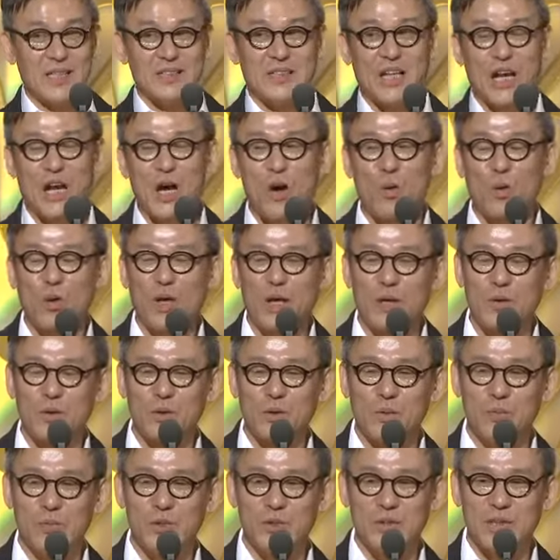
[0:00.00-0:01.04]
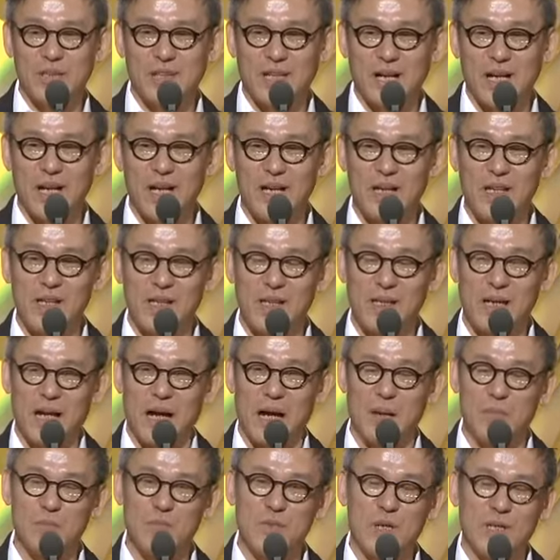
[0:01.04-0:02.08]
제가 올해로 뮤지컬
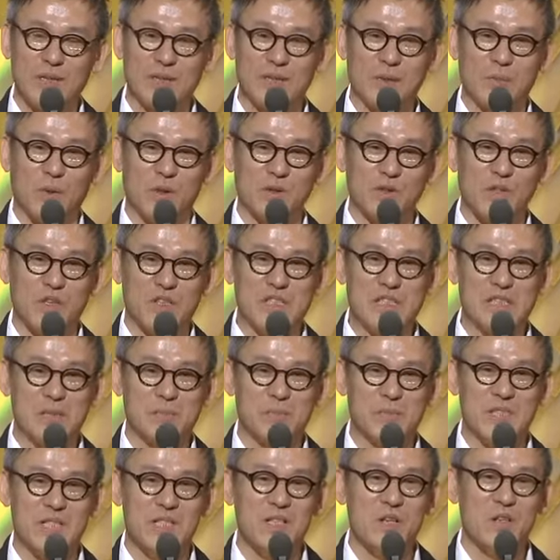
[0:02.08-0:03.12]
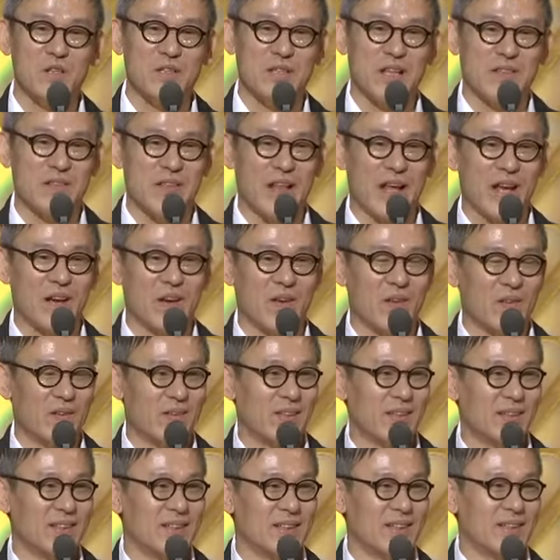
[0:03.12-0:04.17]
안무한 지 벌써 27년이 됐네요.
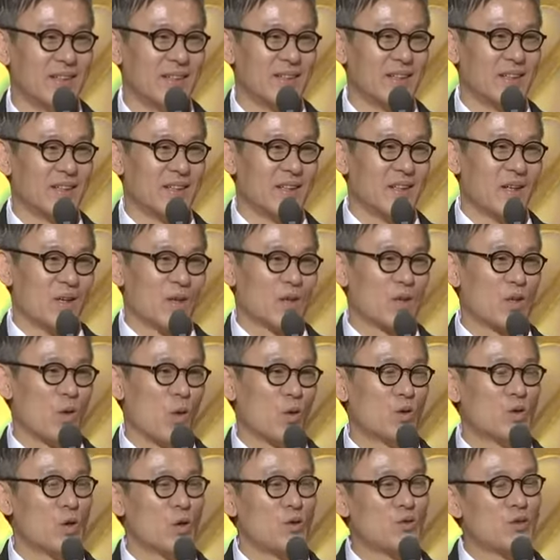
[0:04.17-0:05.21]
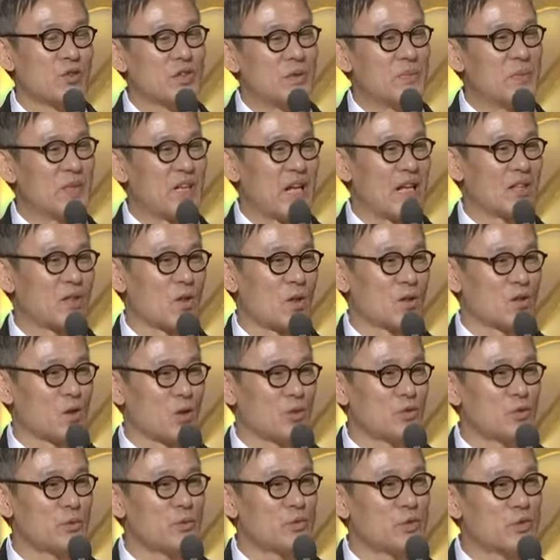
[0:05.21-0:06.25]
근데 어느 연출님께서
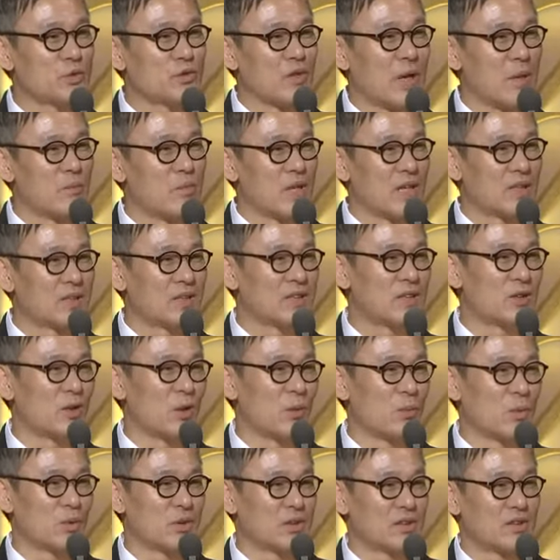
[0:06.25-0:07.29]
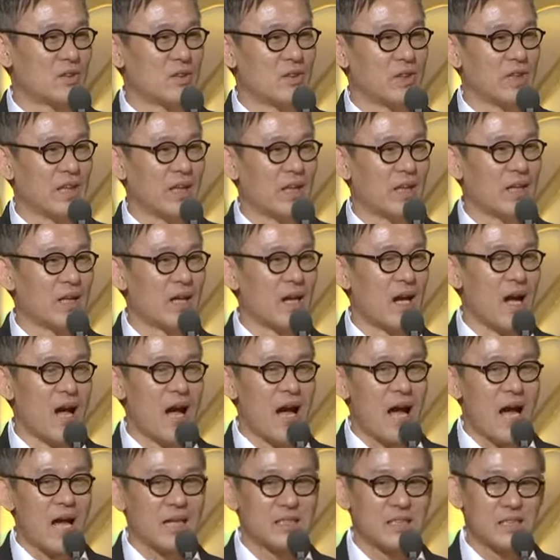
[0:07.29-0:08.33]
저 춤추고 안무하시는 걸 보시더니
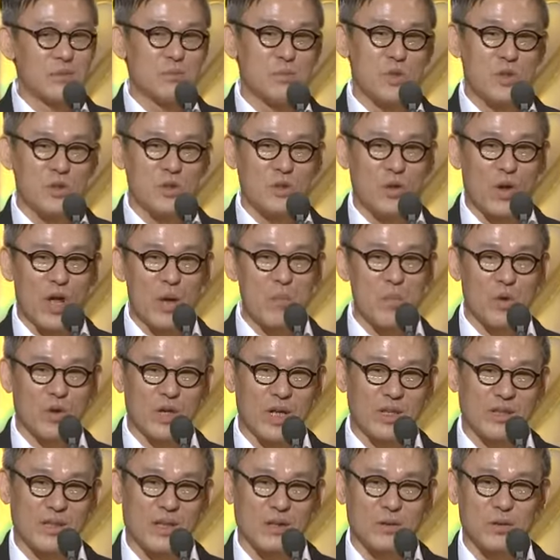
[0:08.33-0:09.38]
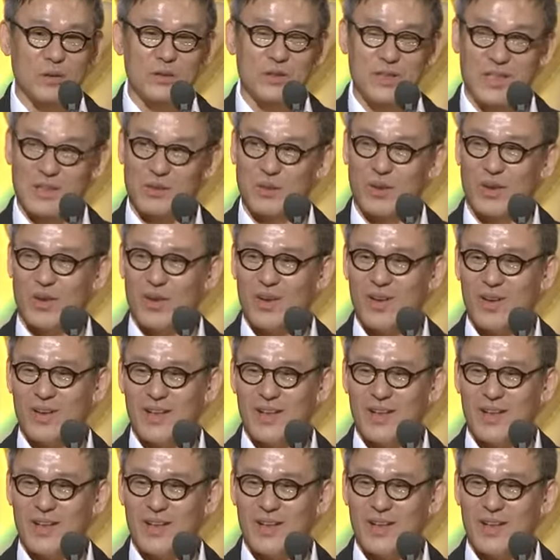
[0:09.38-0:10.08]
한 10년은 더 해먹겠다 그러더라고요.